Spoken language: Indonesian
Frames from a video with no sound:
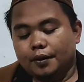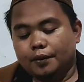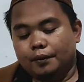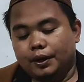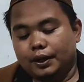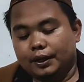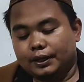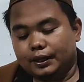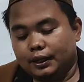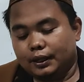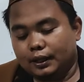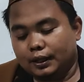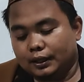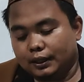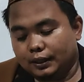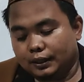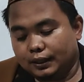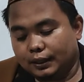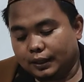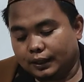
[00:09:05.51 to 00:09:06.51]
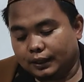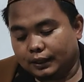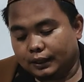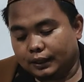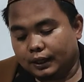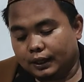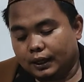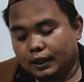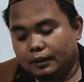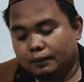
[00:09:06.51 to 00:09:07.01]
Wakilah dan
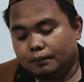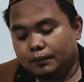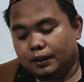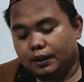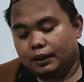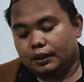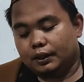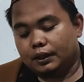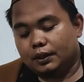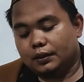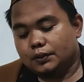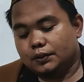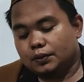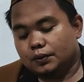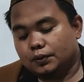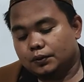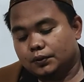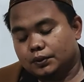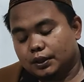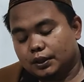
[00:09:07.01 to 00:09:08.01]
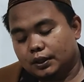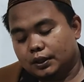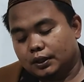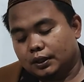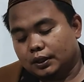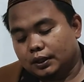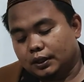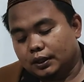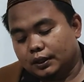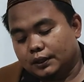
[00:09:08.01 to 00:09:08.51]
dikatakan Ba'da sulusai
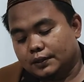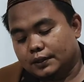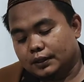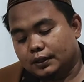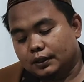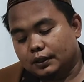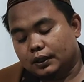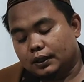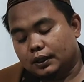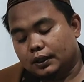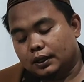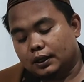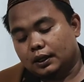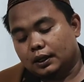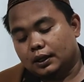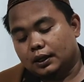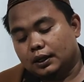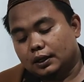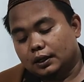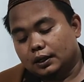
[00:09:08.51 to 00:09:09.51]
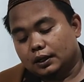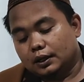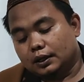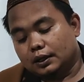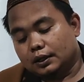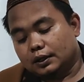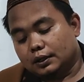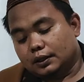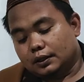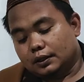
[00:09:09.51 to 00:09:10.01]
laili setelah
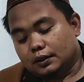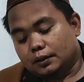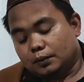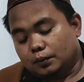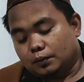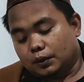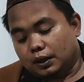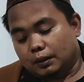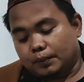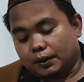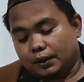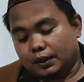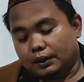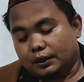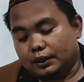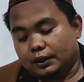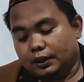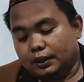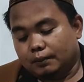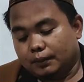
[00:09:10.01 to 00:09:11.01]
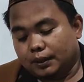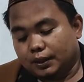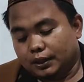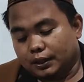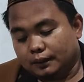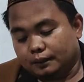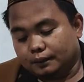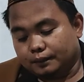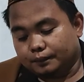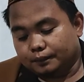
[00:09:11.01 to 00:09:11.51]
dua per tiga
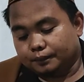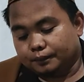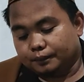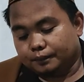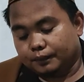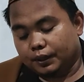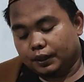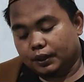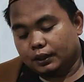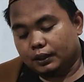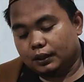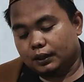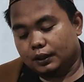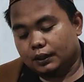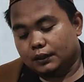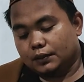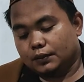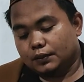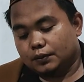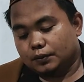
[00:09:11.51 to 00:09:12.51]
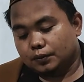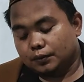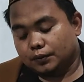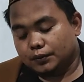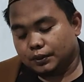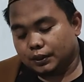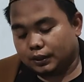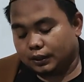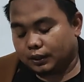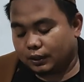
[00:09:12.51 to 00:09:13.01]
malam Ba'da
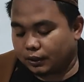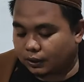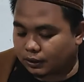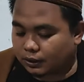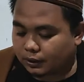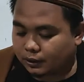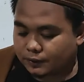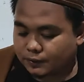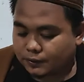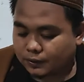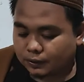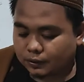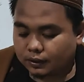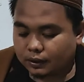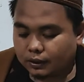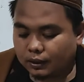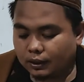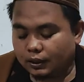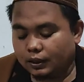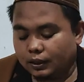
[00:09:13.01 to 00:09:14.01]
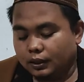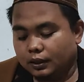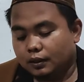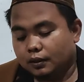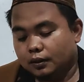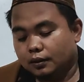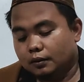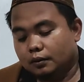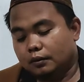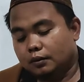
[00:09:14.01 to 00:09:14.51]
sulusai laili setelah
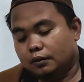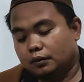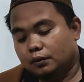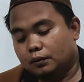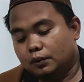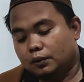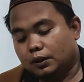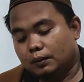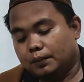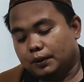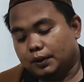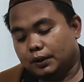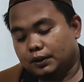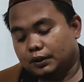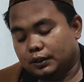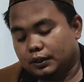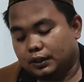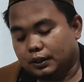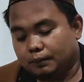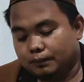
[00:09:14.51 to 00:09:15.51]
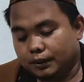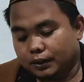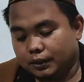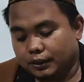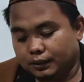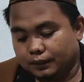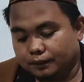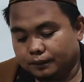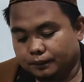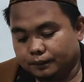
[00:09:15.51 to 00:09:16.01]
dua per tiga
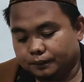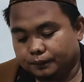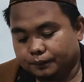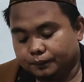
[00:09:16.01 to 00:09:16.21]
malam